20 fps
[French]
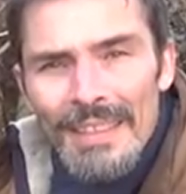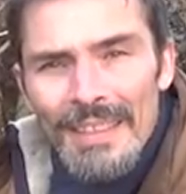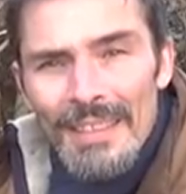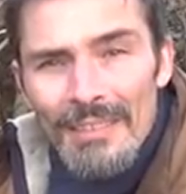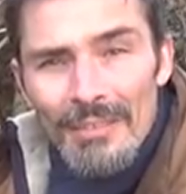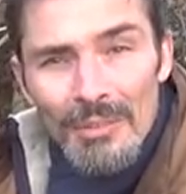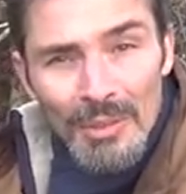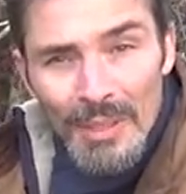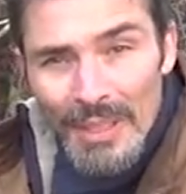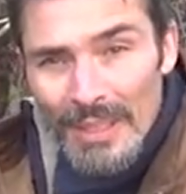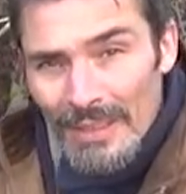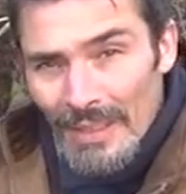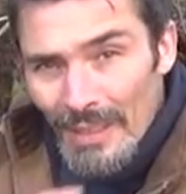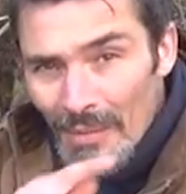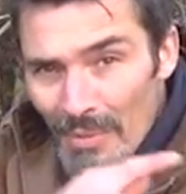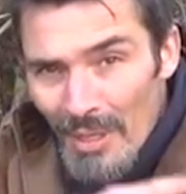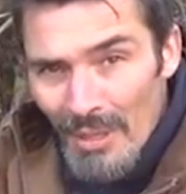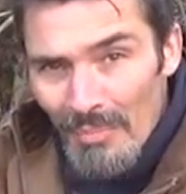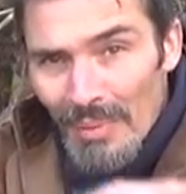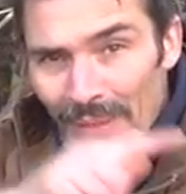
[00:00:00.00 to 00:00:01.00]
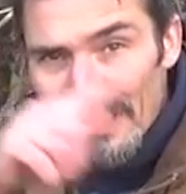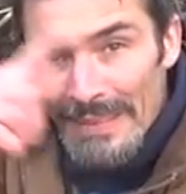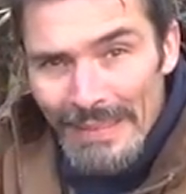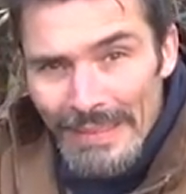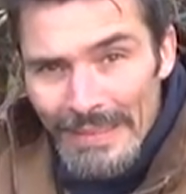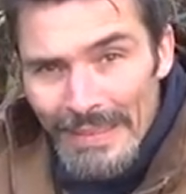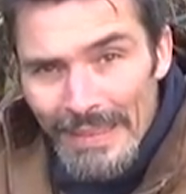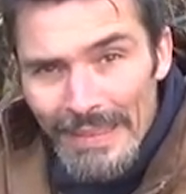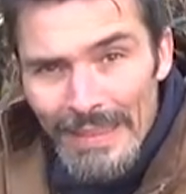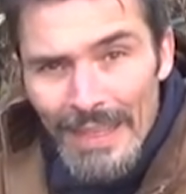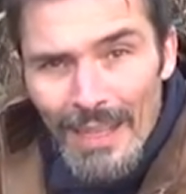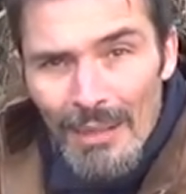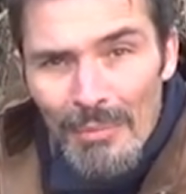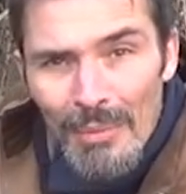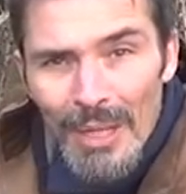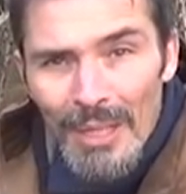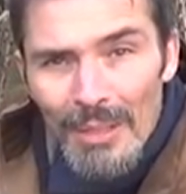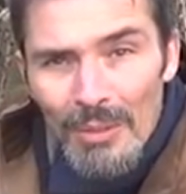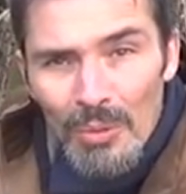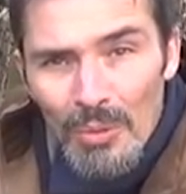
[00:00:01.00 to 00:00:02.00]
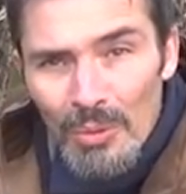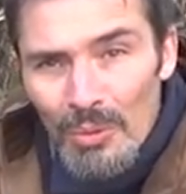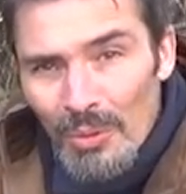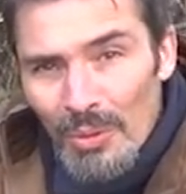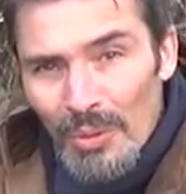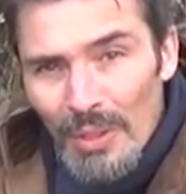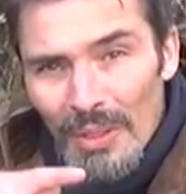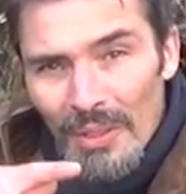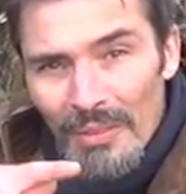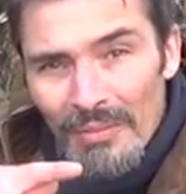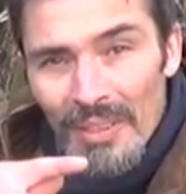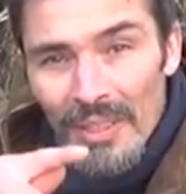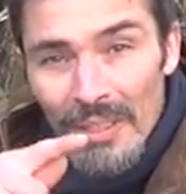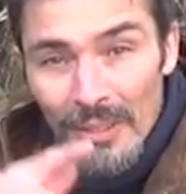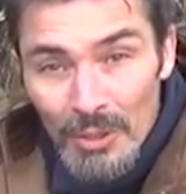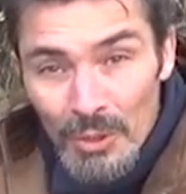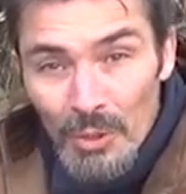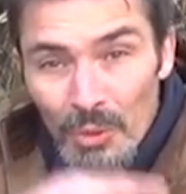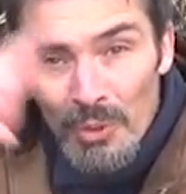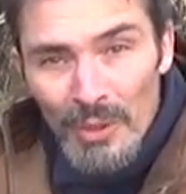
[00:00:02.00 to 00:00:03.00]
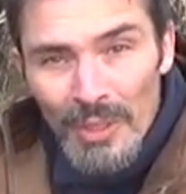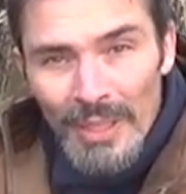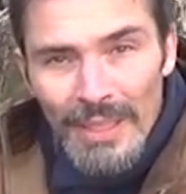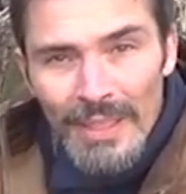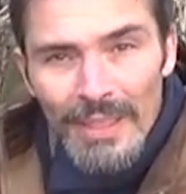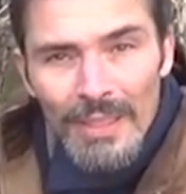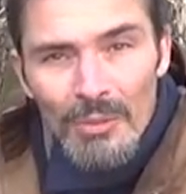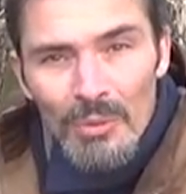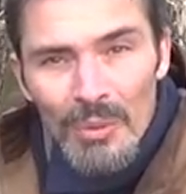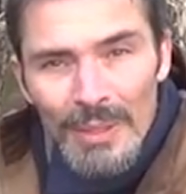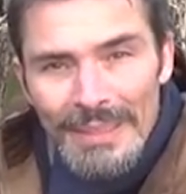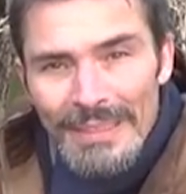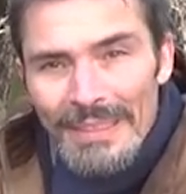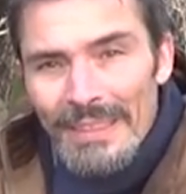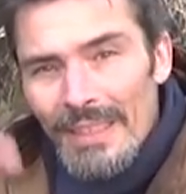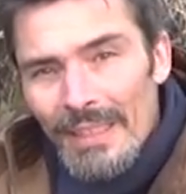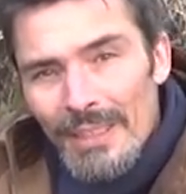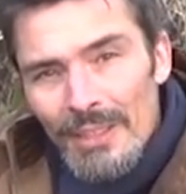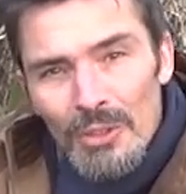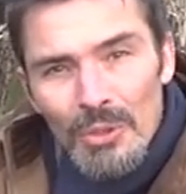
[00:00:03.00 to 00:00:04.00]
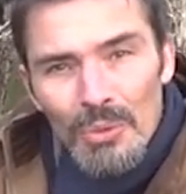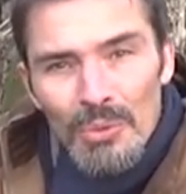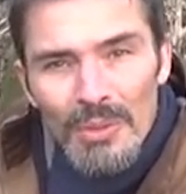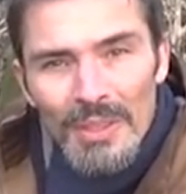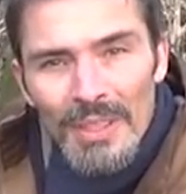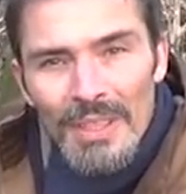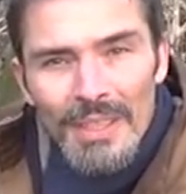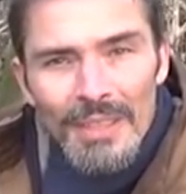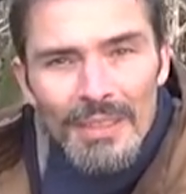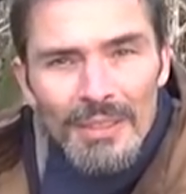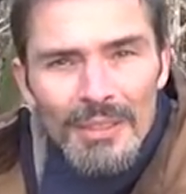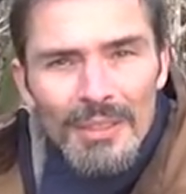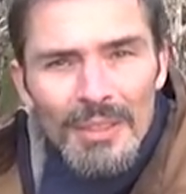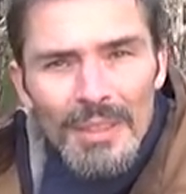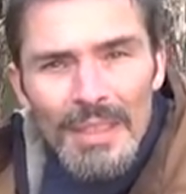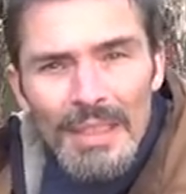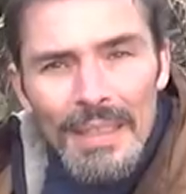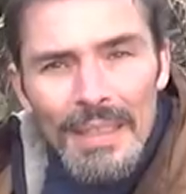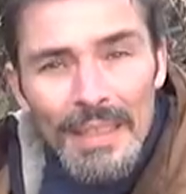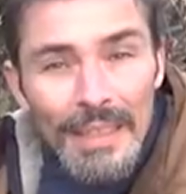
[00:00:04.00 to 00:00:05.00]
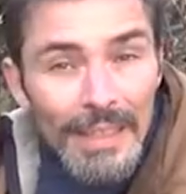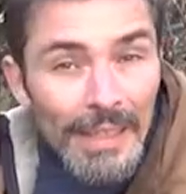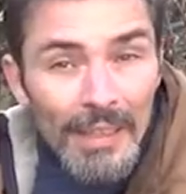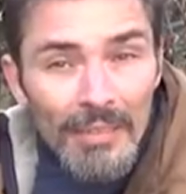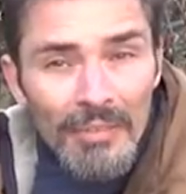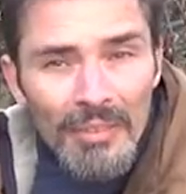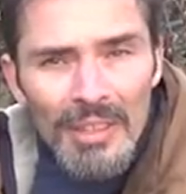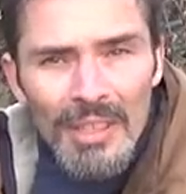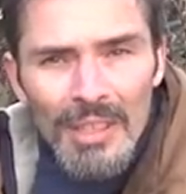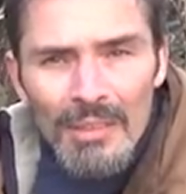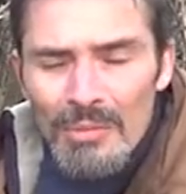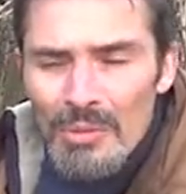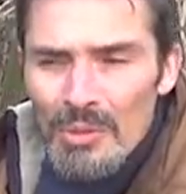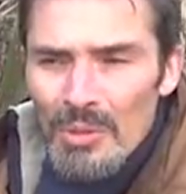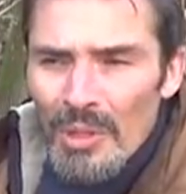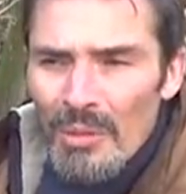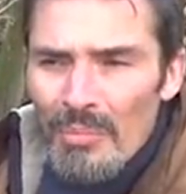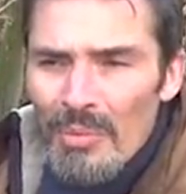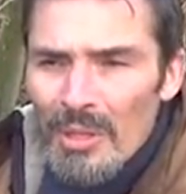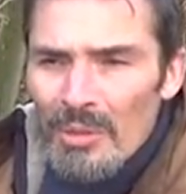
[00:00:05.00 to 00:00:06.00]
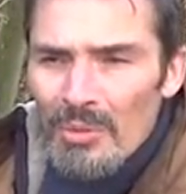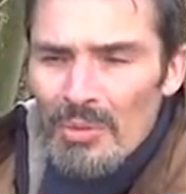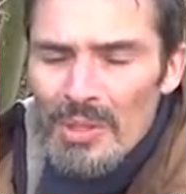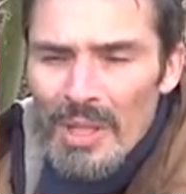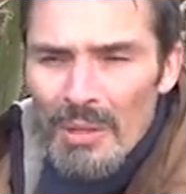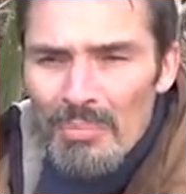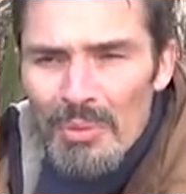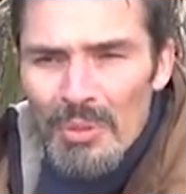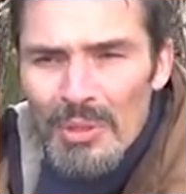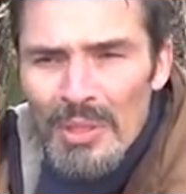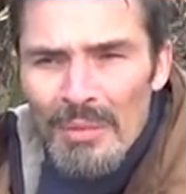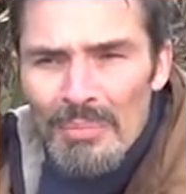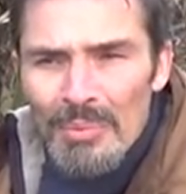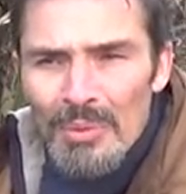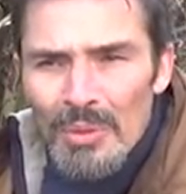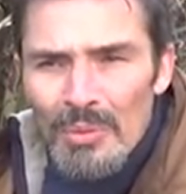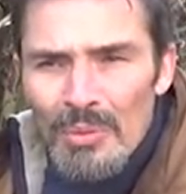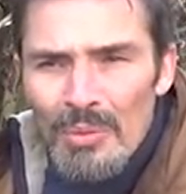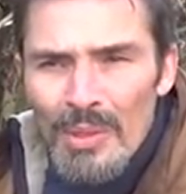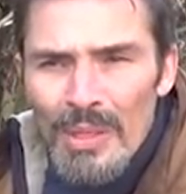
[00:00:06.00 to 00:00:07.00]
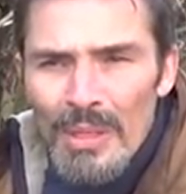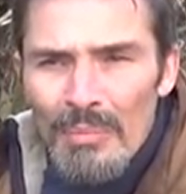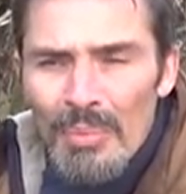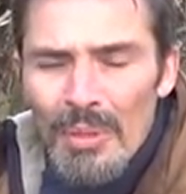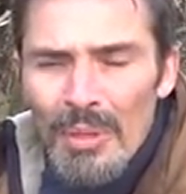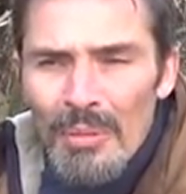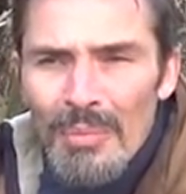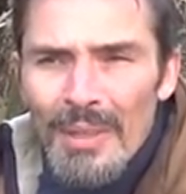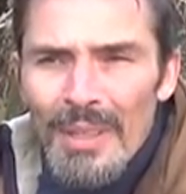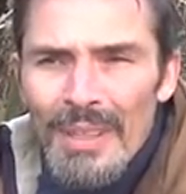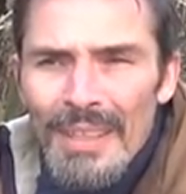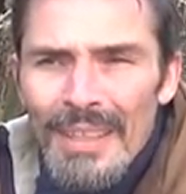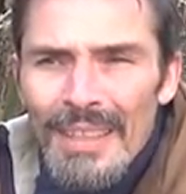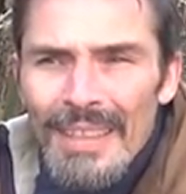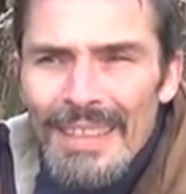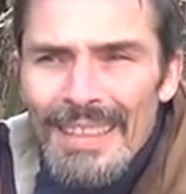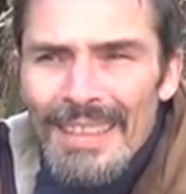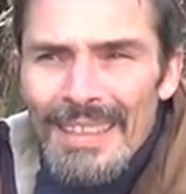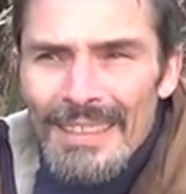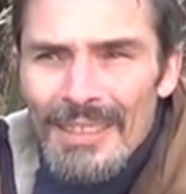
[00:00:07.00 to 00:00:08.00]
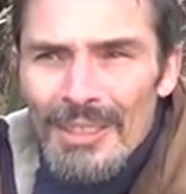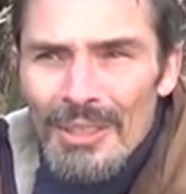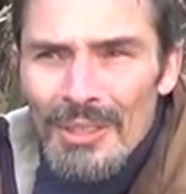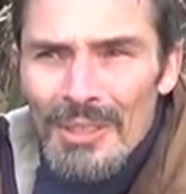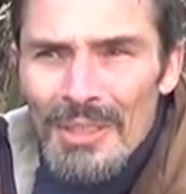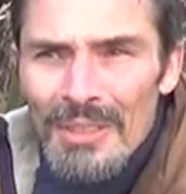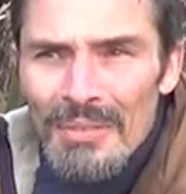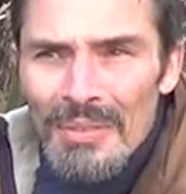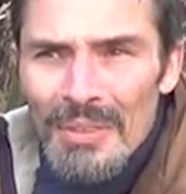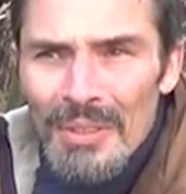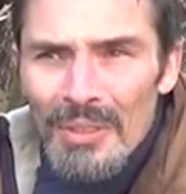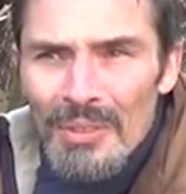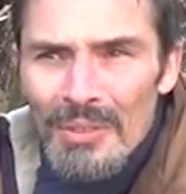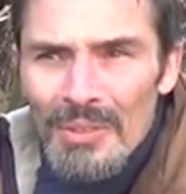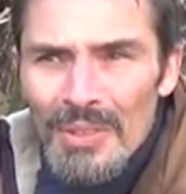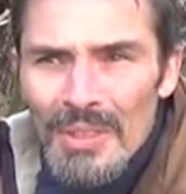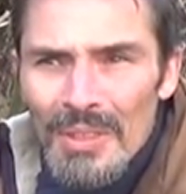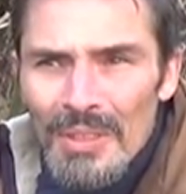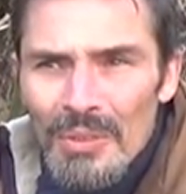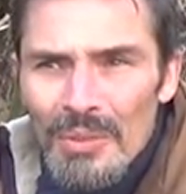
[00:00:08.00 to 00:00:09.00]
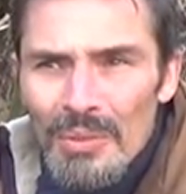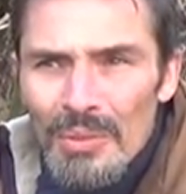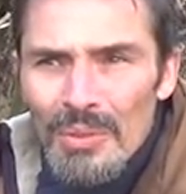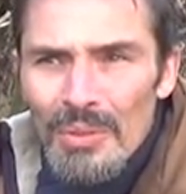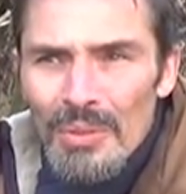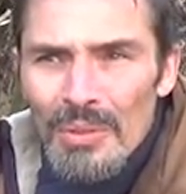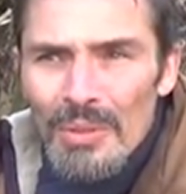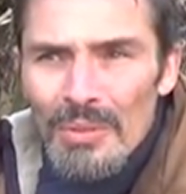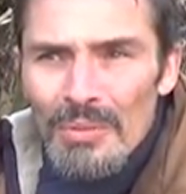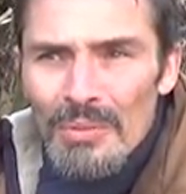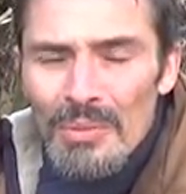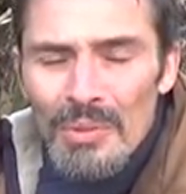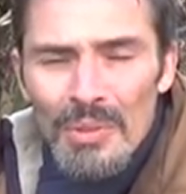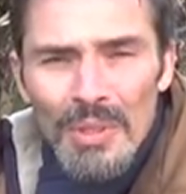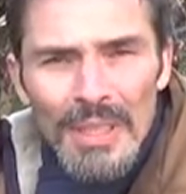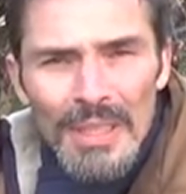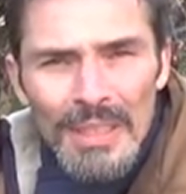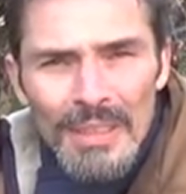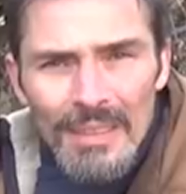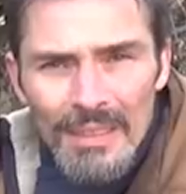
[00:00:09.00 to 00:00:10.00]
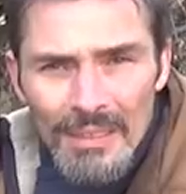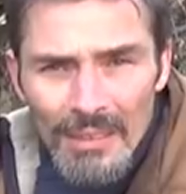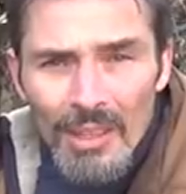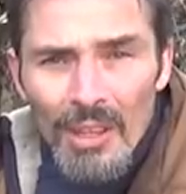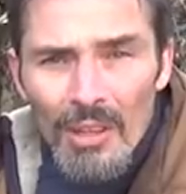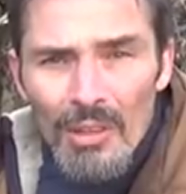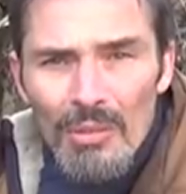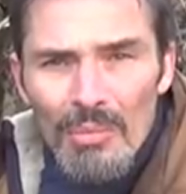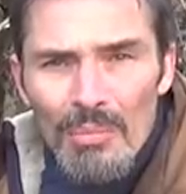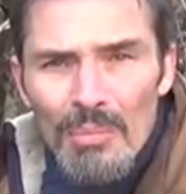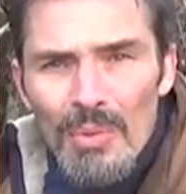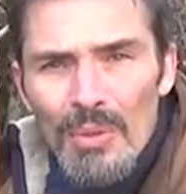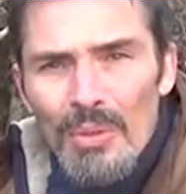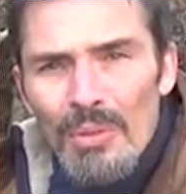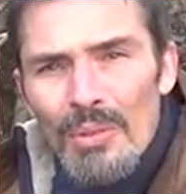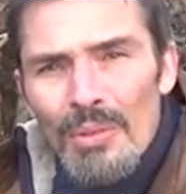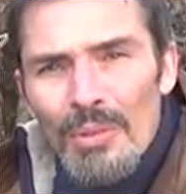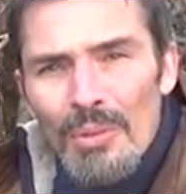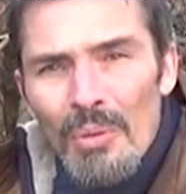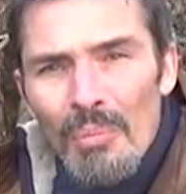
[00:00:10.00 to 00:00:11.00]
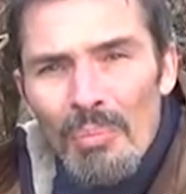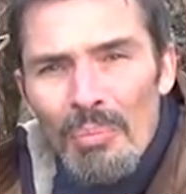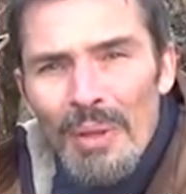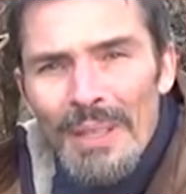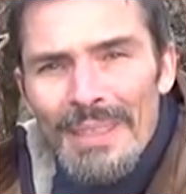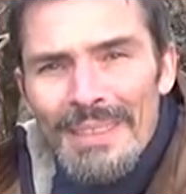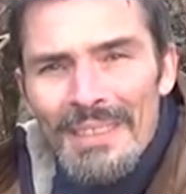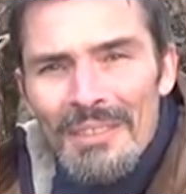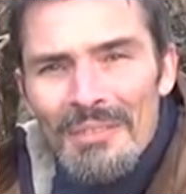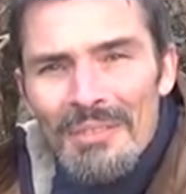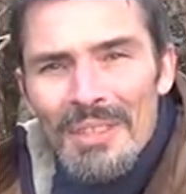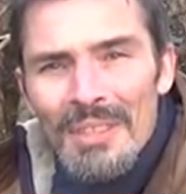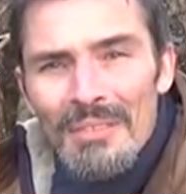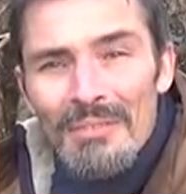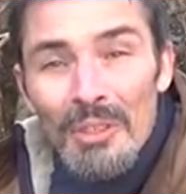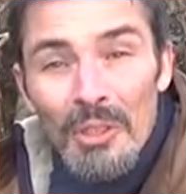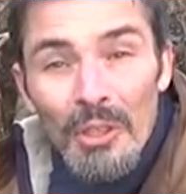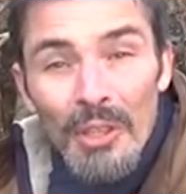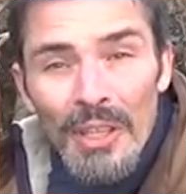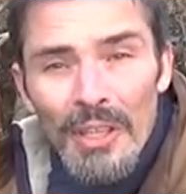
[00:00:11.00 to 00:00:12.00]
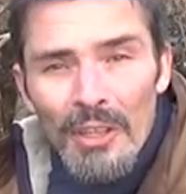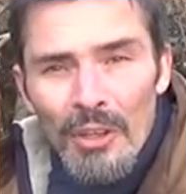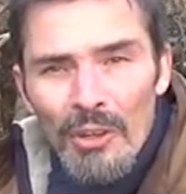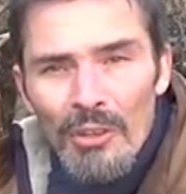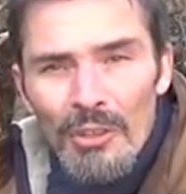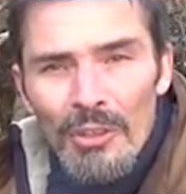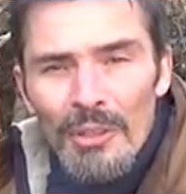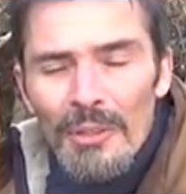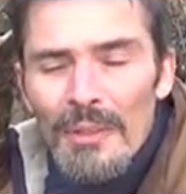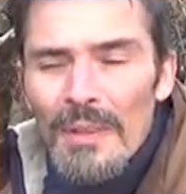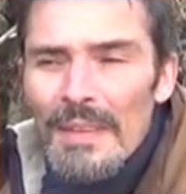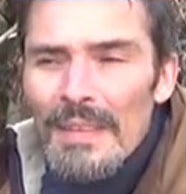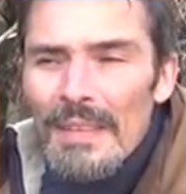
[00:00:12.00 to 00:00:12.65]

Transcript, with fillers: Ils vont très très bien passer d'un arbre à l'autre, enfin sauter un oistier sauter euh, et à la finale vous aurez bien du carpocap sur toutes les pommes. La seule différence c'est que euh, vous aurez grandement complexifié votre récolte.